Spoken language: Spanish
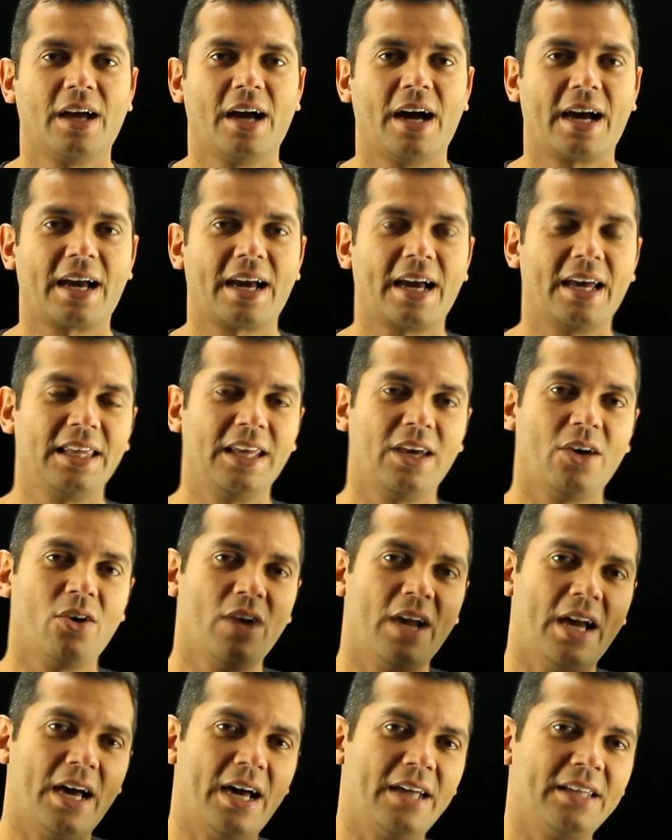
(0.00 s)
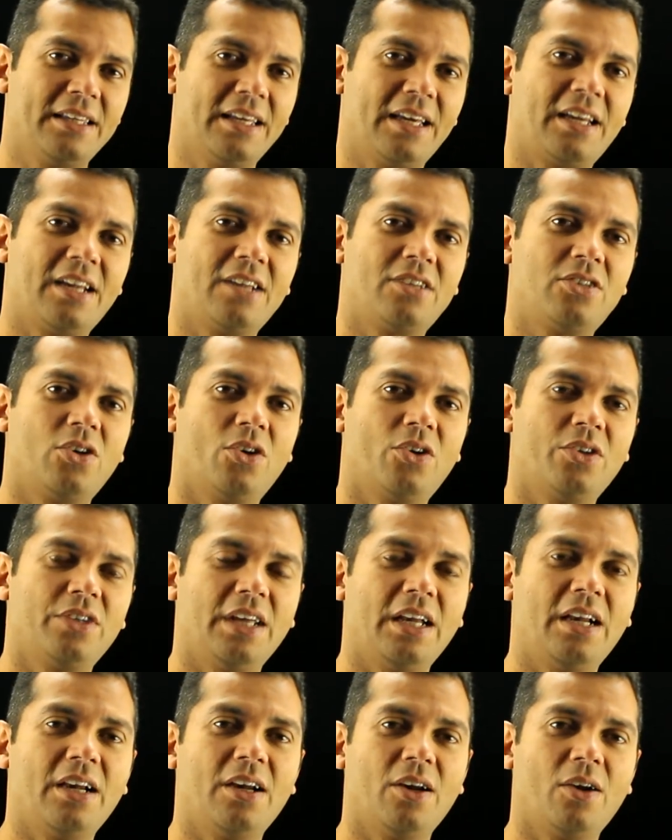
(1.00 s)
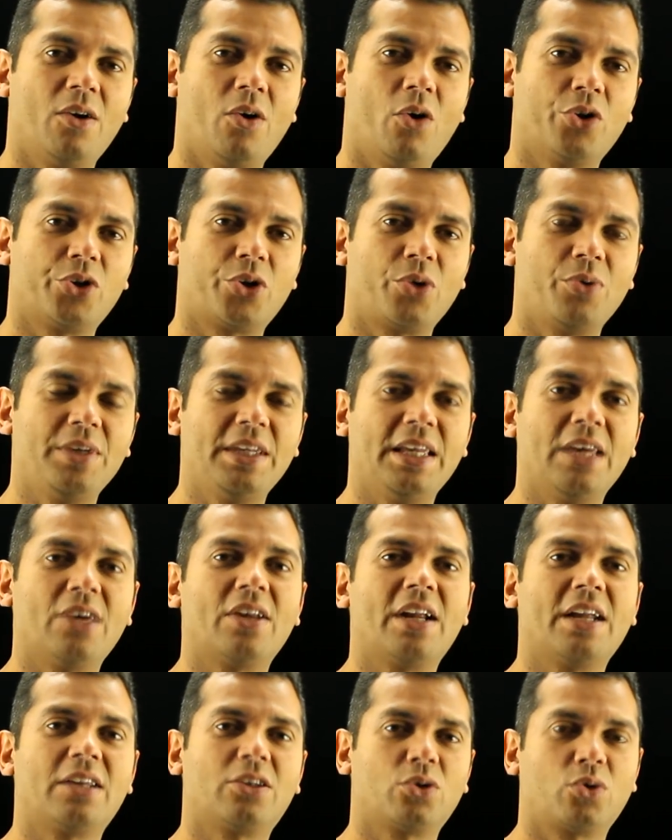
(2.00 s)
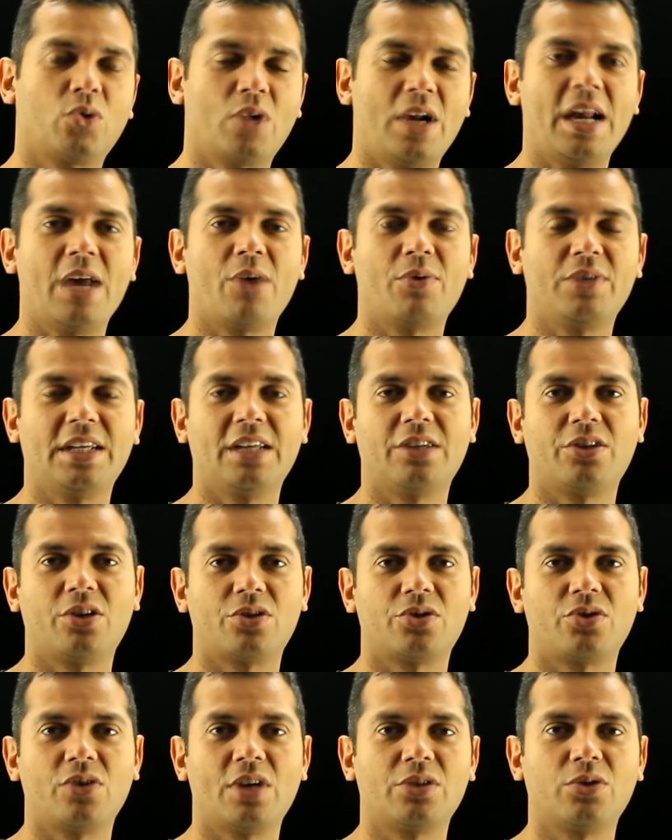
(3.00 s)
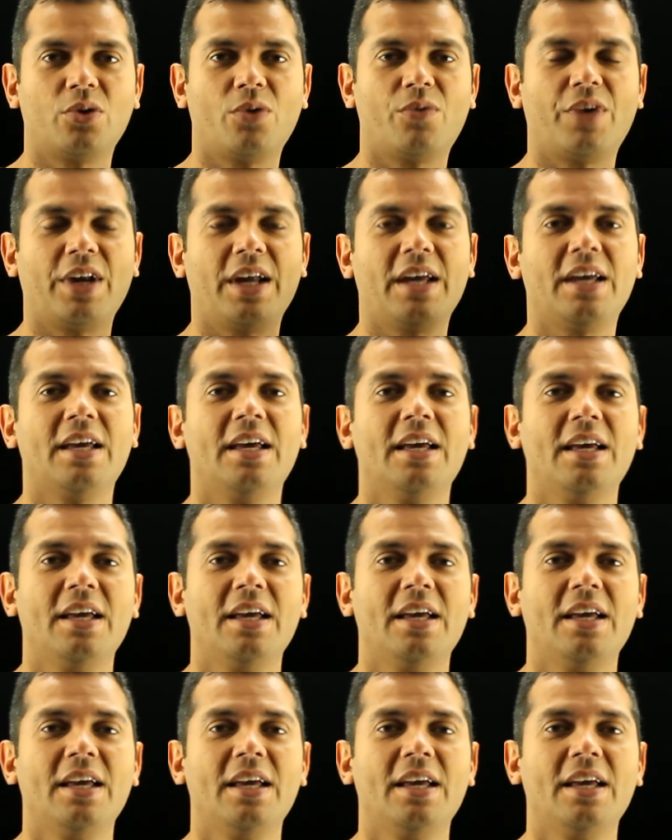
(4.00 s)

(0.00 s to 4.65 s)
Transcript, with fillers: Acá dejo la descripción del otro video de la estructura de Lewis del trióxido de azufre.